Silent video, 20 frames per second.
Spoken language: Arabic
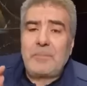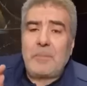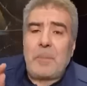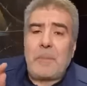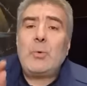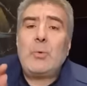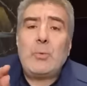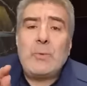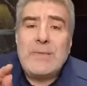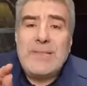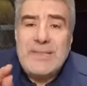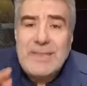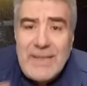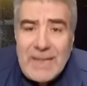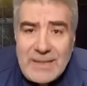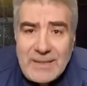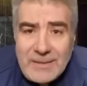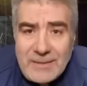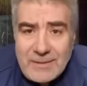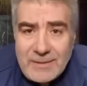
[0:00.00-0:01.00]
كلوا
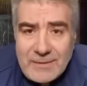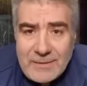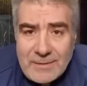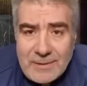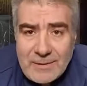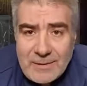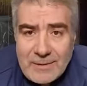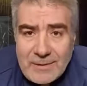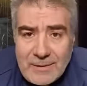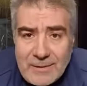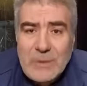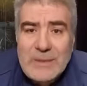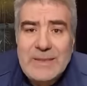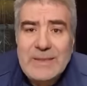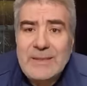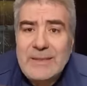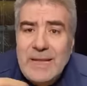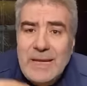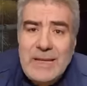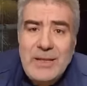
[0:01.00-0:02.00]
الزيت
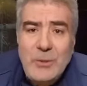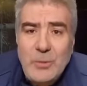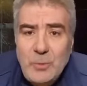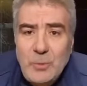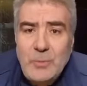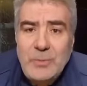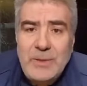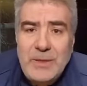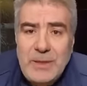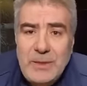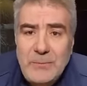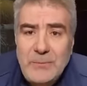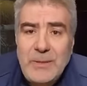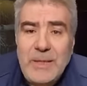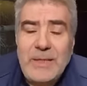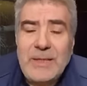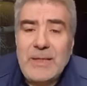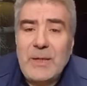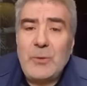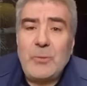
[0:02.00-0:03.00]
وادهنوا به
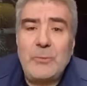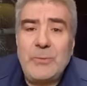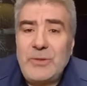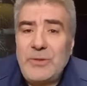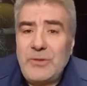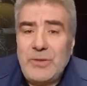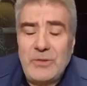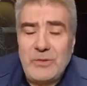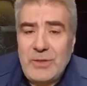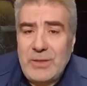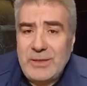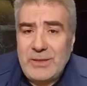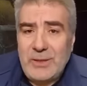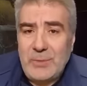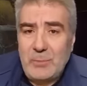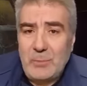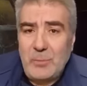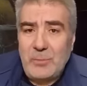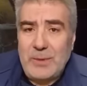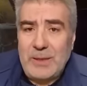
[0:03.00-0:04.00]
فإنه من شجرة
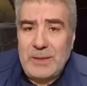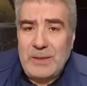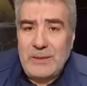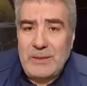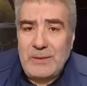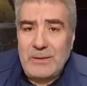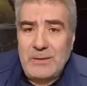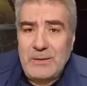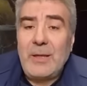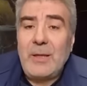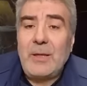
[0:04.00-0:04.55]
مباركة